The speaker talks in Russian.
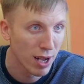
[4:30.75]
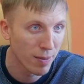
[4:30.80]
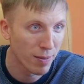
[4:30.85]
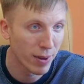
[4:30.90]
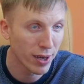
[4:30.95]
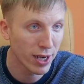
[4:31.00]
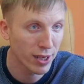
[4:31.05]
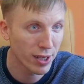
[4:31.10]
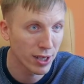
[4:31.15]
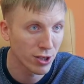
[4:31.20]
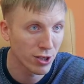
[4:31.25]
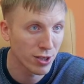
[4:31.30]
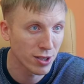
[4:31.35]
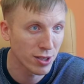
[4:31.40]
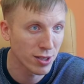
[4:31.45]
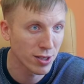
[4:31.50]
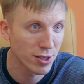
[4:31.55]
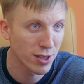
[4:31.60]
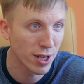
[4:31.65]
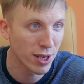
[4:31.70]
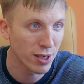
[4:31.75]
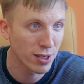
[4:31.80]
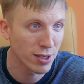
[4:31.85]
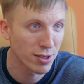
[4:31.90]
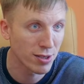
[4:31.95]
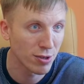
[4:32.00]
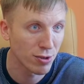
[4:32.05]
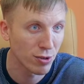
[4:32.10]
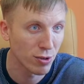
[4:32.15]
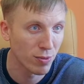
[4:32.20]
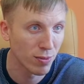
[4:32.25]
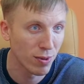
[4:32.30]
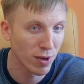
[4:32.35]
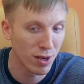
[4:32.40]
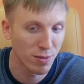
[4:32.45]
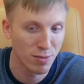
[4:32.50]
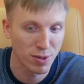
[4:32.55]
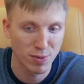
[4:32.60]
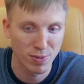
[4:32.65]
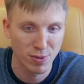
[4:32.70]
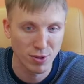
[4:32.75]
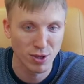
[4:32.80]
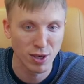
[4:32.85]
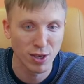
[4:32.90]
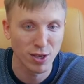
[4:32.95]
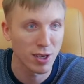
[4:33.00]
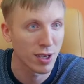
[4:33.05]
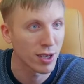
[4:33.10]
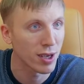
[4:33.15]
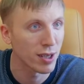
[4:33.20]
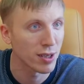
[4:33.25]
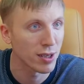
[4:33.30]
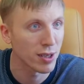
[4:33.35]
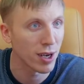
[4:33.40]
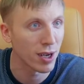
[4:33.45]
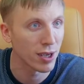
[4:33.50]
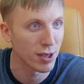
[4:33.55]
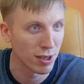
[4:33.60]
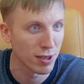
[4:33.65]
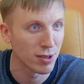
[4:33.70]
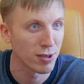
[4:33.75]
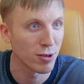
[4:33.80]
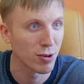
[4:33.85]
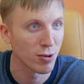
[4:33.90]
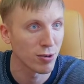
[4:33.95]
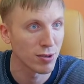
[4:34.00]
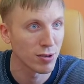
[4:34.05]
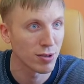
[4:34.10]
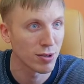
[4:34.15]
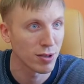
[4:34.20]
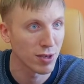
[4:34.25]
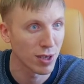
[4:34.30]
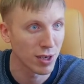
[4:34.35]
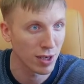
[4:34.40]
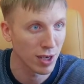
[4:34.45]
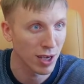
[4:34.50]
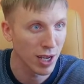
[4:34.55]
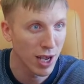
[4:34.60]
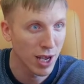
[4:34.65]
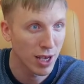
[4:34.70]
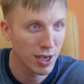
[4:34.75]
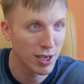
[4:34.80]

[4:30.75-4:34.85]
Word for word: Порядка 600 тысяч рублей обеспечение контракта. Это серьезные деньги.